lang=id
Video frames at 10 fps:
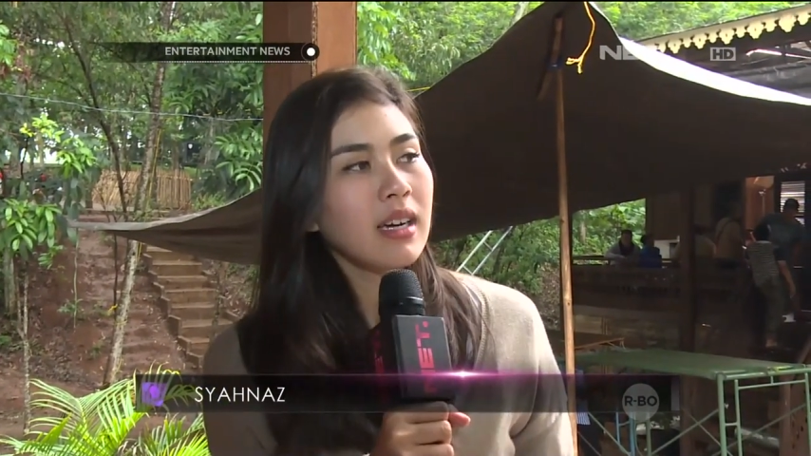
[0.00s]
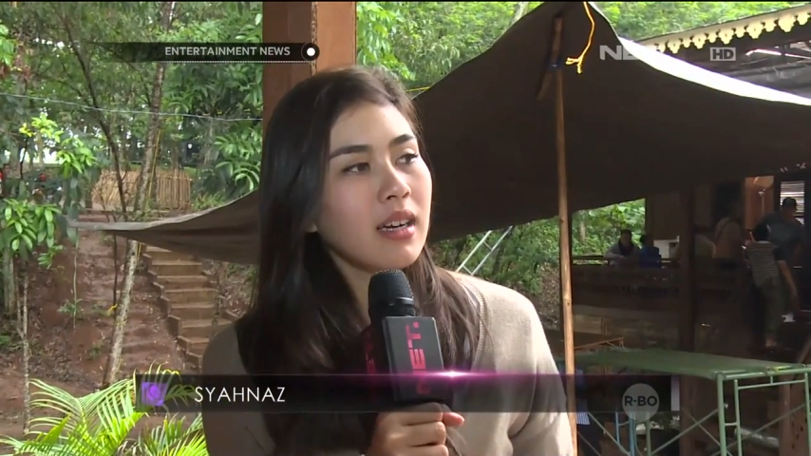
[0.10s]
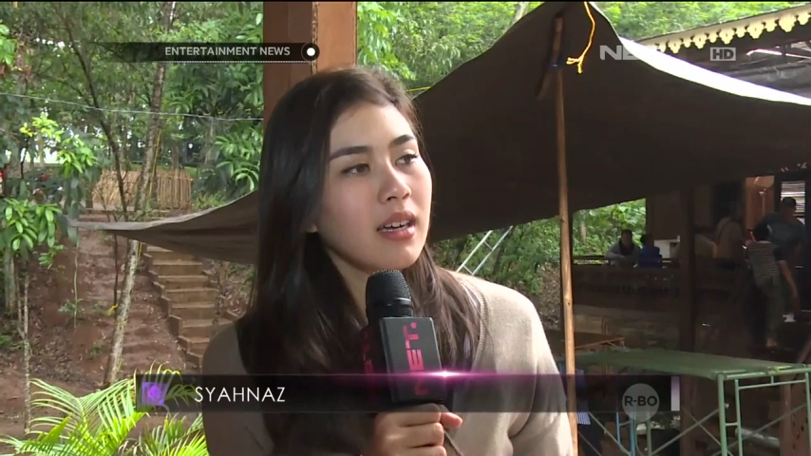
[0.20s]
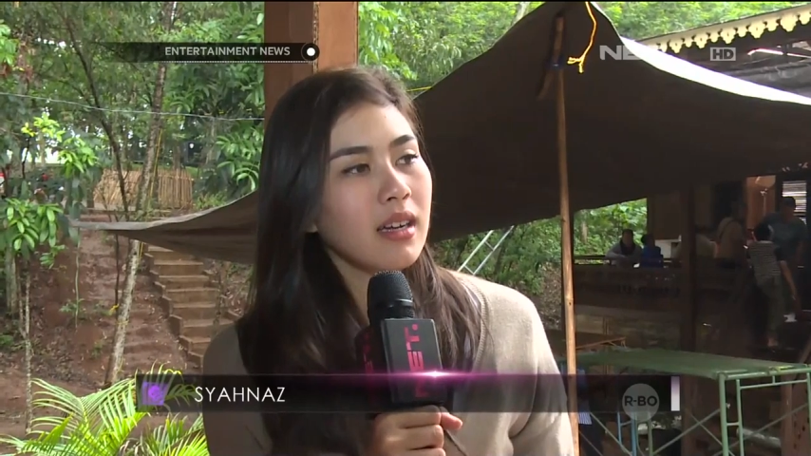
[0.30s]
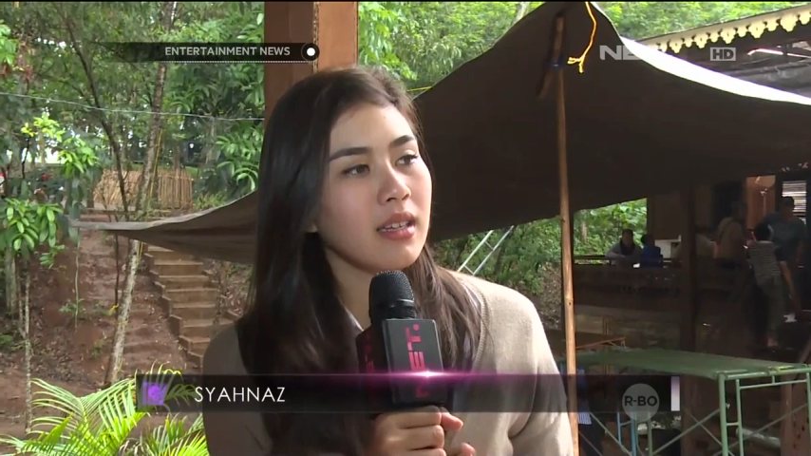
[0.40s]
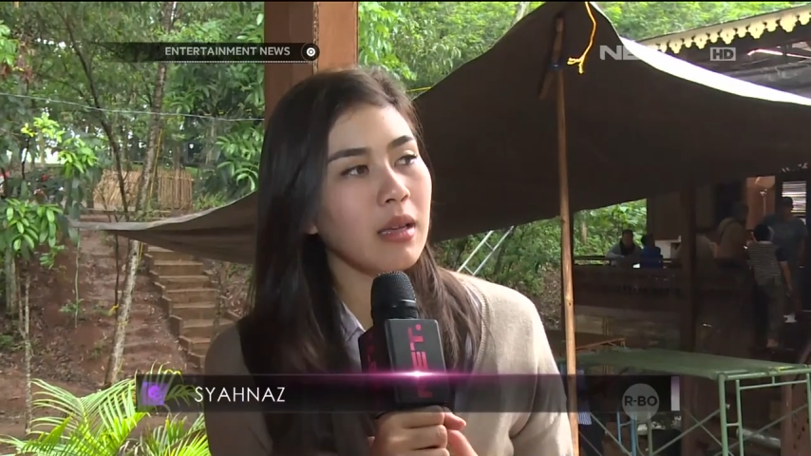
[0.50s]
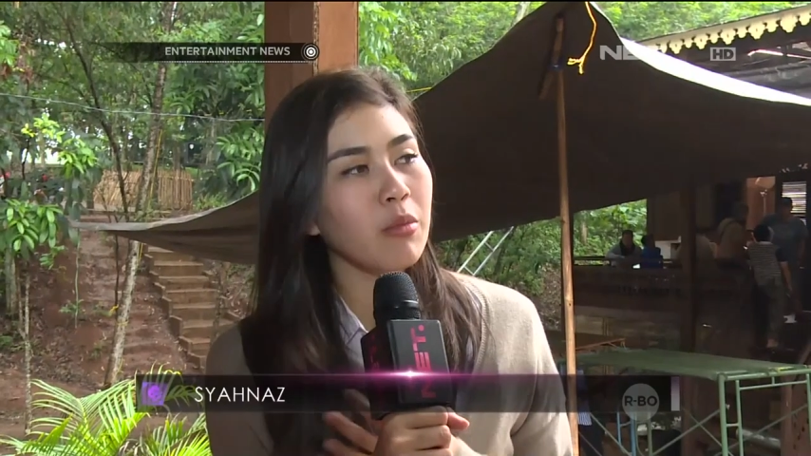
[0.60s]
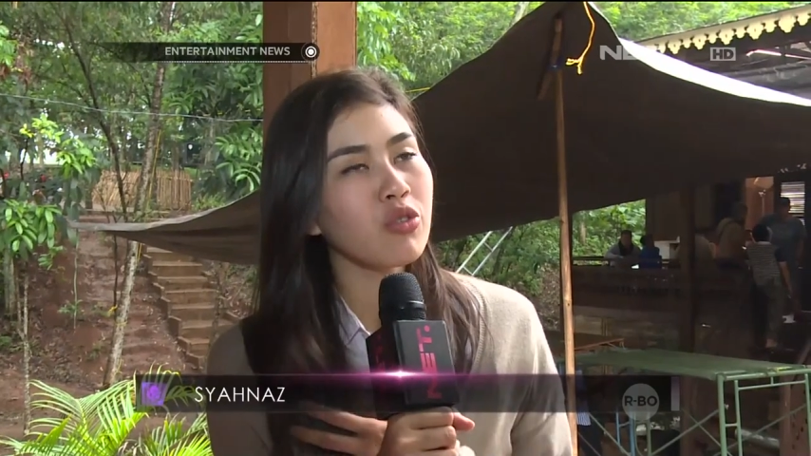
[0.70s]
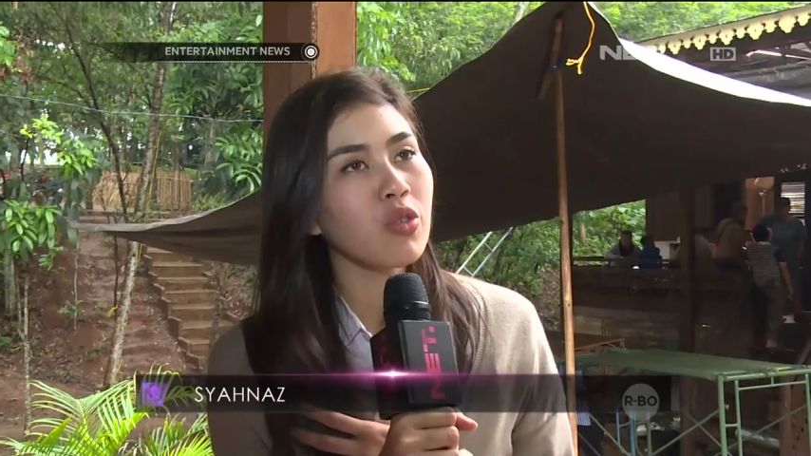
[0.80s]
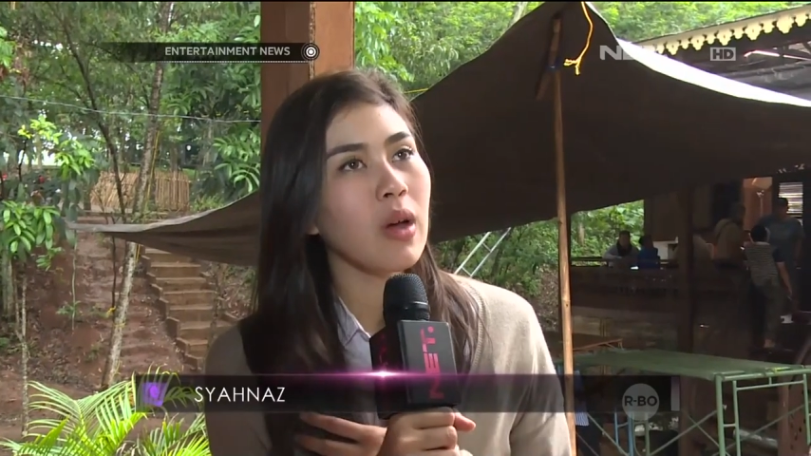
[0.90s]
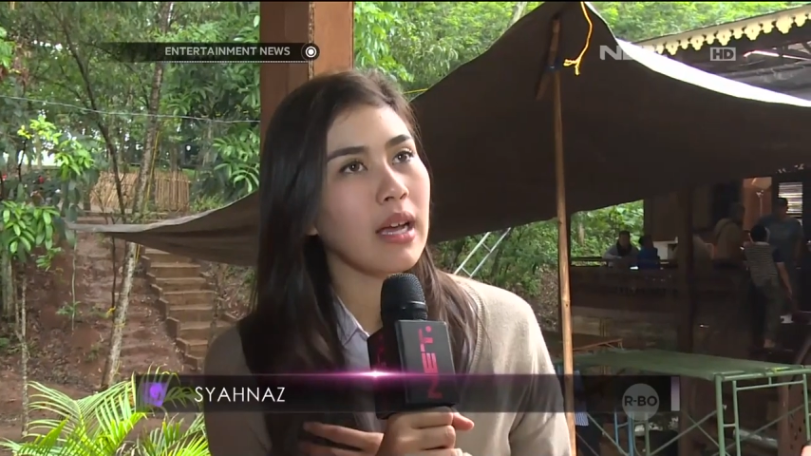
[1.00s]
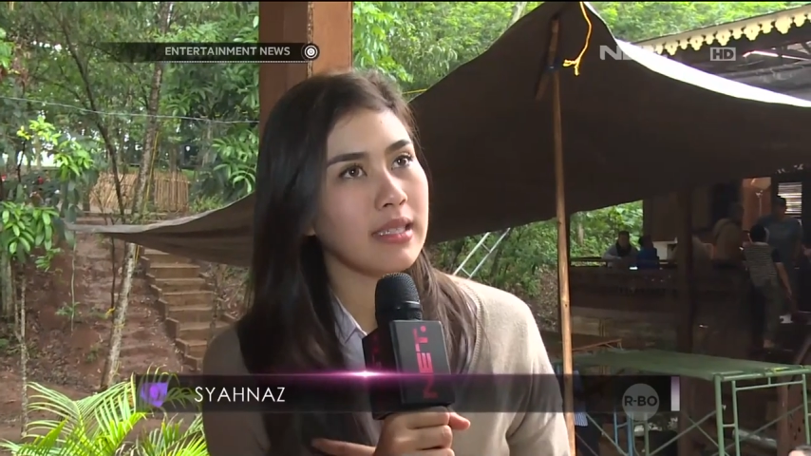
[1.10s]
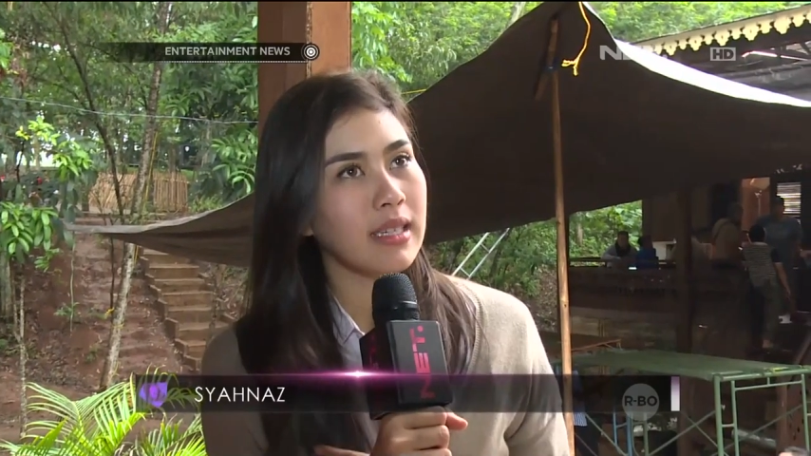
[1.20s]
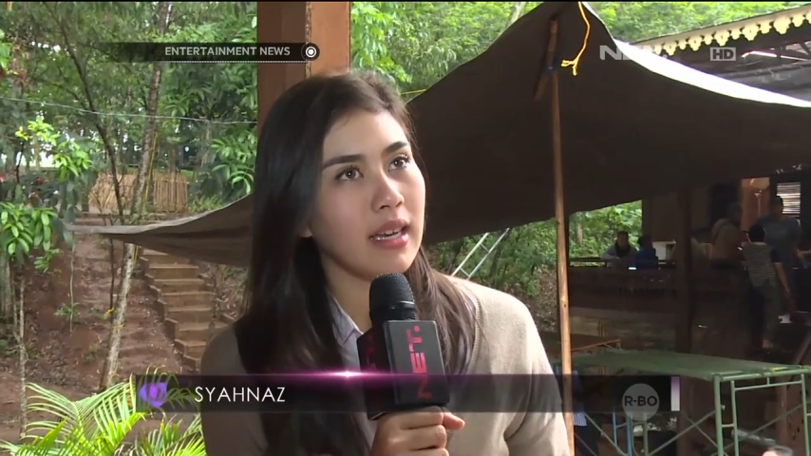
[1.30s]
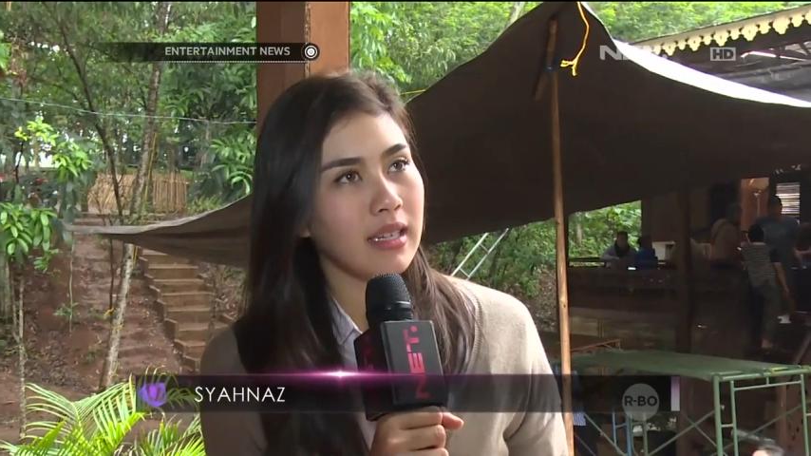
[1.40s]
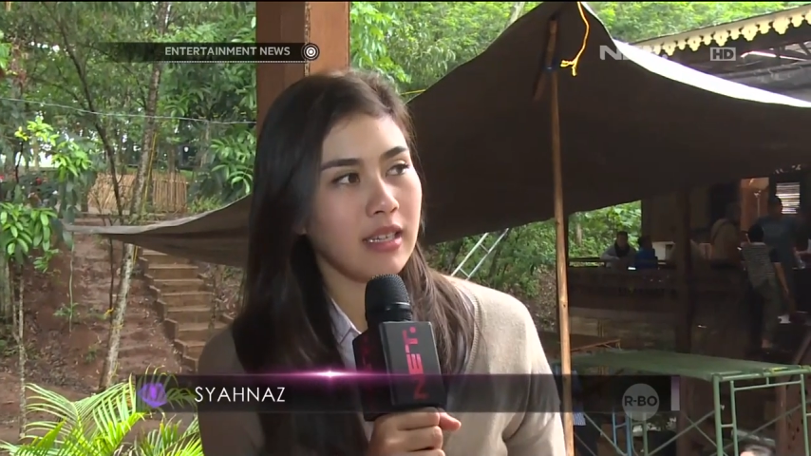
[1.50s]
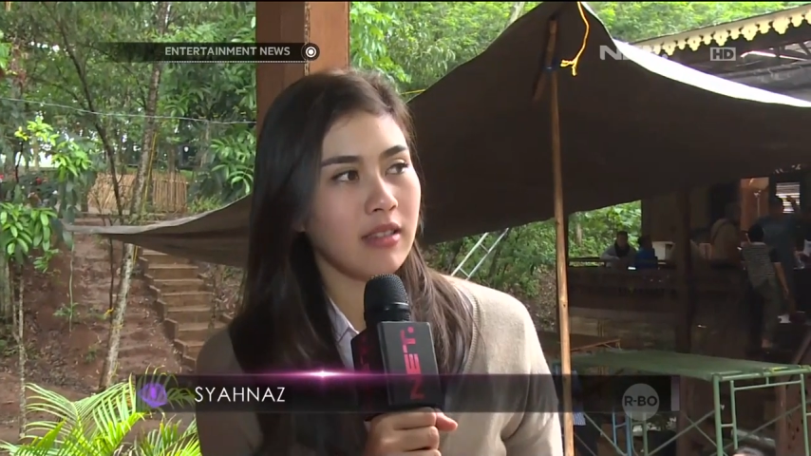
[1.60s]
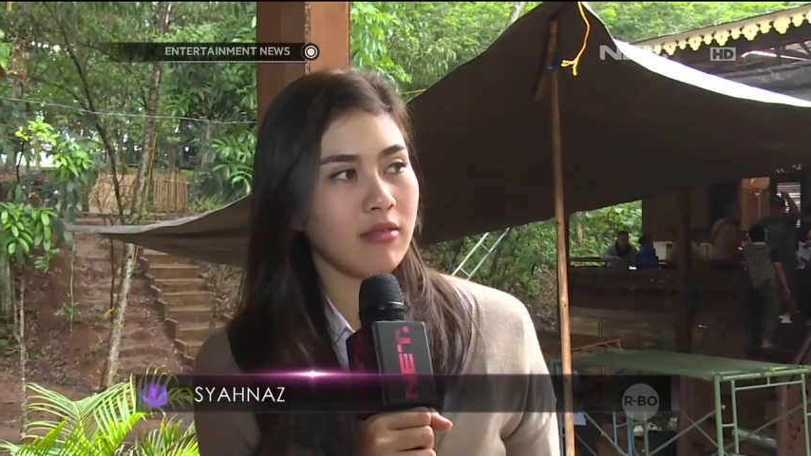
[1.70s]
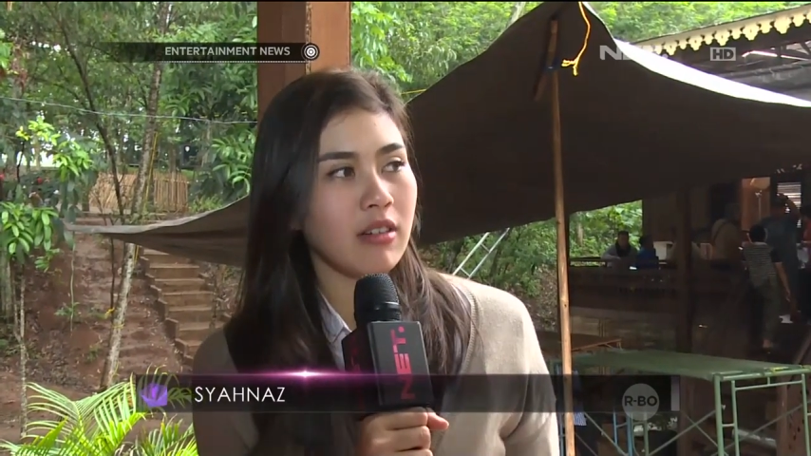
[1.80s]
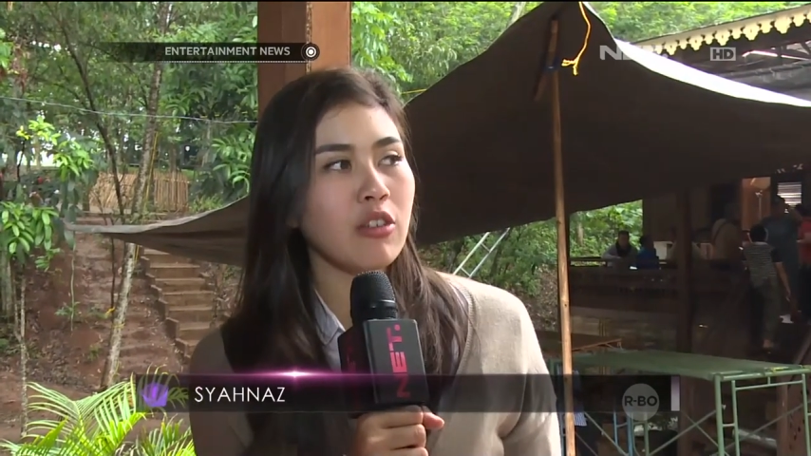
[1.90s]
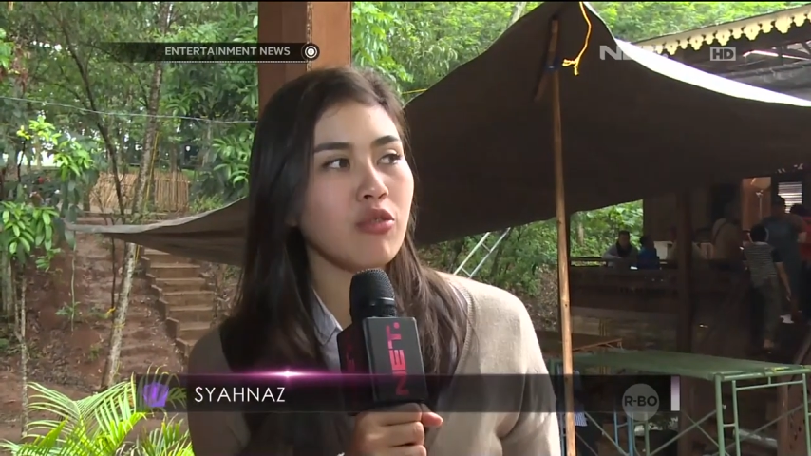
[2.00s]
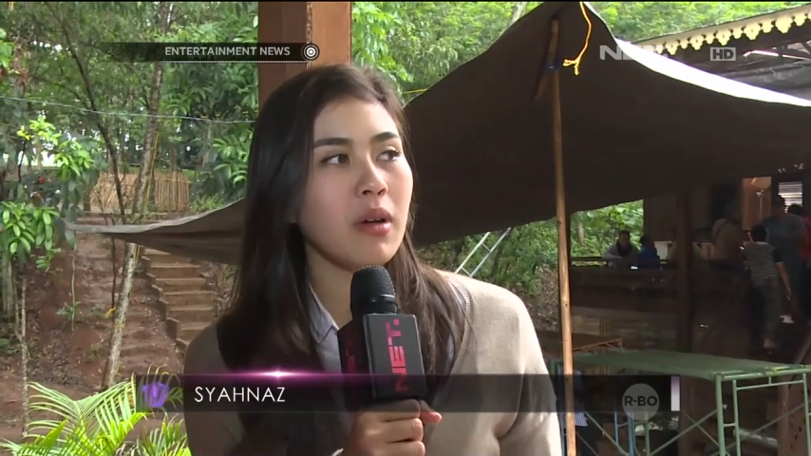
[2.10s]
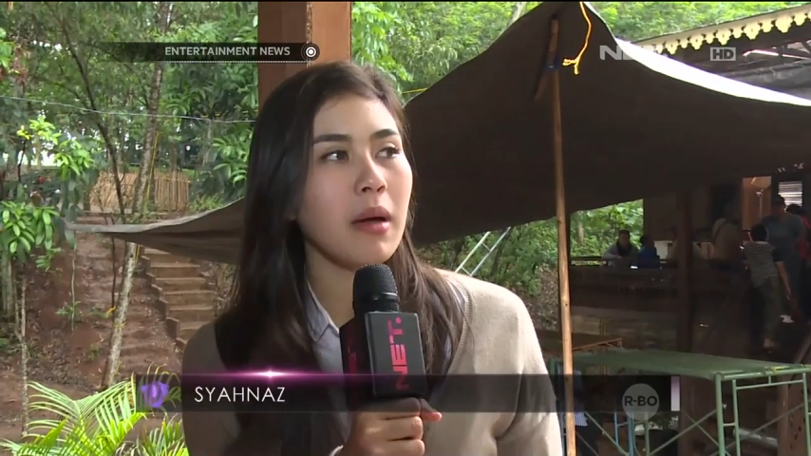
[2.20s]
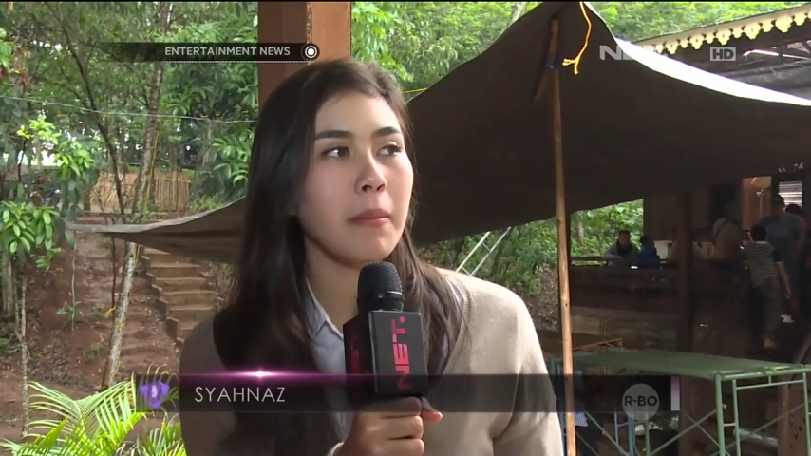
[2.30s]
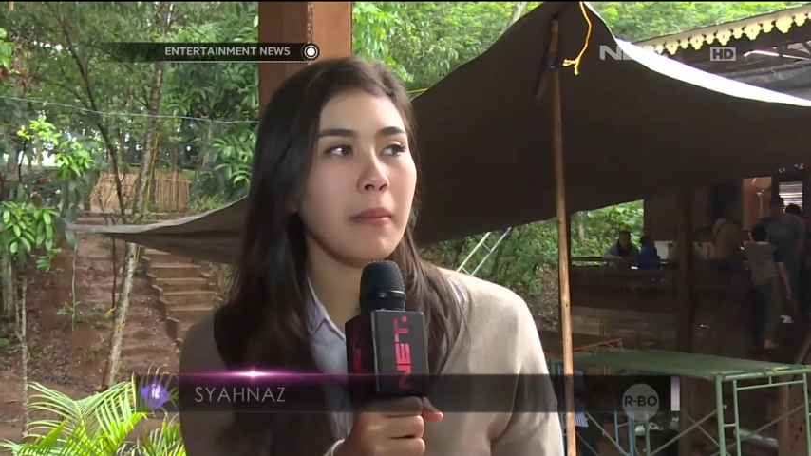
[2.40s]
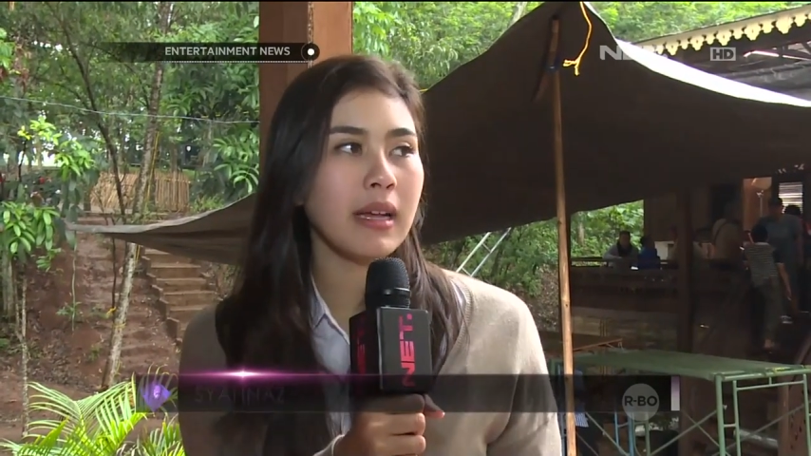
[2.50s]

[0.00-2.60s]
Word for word: uh, tabung dulu aja gitu kan rumah